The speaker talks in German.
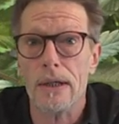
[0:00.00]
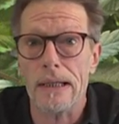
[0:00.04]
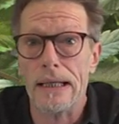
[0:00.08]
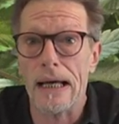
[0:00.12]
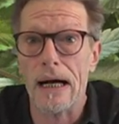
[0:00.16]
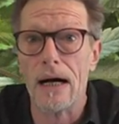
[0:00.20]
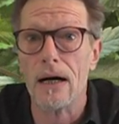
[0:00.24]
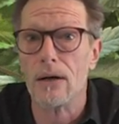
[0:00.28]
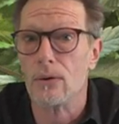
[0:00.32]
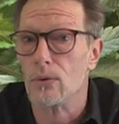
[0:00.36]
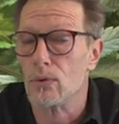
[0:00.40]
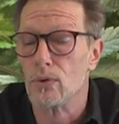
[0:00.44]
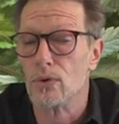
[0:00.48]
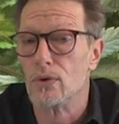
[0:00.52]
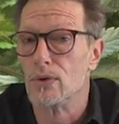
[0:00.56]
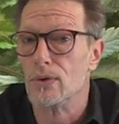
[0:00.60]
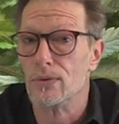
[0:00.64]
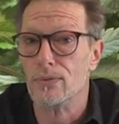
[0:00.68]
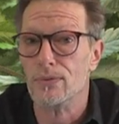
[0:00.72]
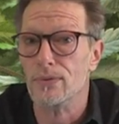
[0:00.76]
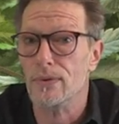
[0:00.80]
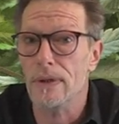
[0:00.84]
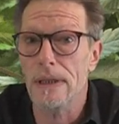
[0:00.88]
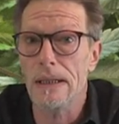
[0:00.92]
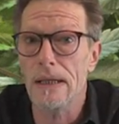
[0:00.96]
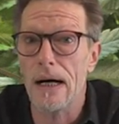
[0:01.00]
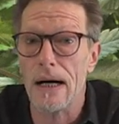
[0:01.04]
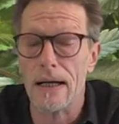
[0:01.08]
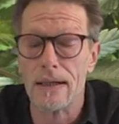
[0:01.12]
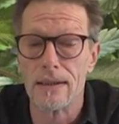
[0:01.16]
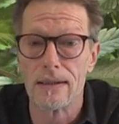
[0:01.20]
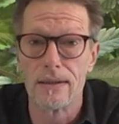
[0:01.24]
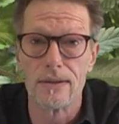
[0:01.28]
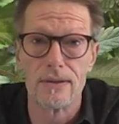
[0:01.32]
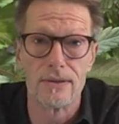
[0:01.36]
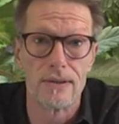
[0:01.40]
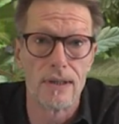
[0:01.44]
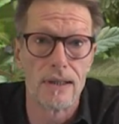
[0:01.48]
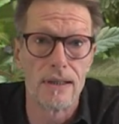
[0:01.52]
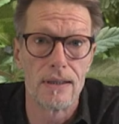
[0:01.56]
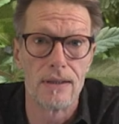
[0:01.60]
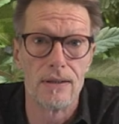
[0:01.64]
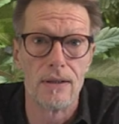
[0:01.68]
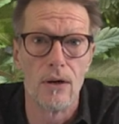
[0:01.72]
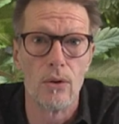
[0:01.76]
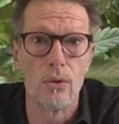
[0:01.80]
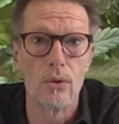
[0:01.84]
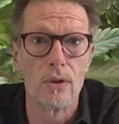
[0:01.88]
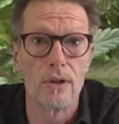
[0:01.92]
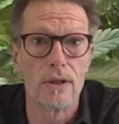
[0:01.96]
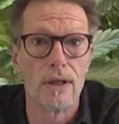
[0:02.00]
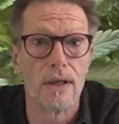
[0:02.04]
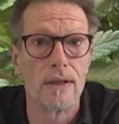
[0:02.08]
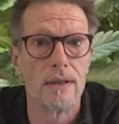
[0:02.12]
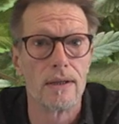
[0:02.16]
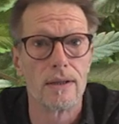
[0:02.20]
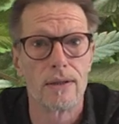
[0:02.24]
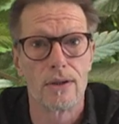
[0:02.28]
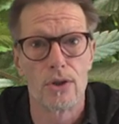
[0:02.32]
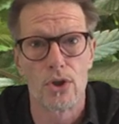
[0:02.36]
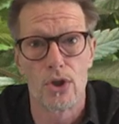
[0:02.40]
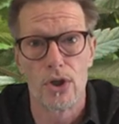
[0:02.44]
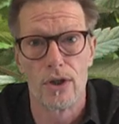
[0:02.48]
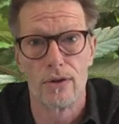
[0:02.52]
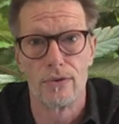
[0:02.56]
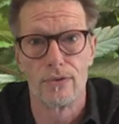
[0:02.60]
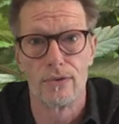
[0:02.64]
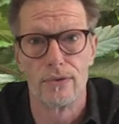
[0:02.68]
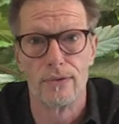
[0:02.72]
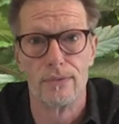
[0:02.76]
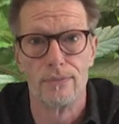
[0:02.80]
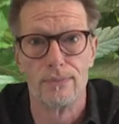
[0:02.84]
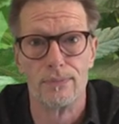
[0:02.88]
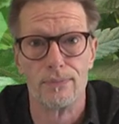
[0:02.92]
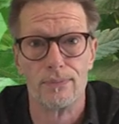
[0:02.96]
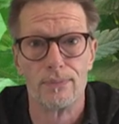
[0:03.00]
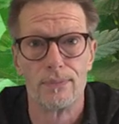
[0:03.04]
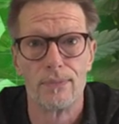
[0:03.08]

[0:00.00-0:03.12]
Ja, und viele andere Sachen auch in anderen Geschäften.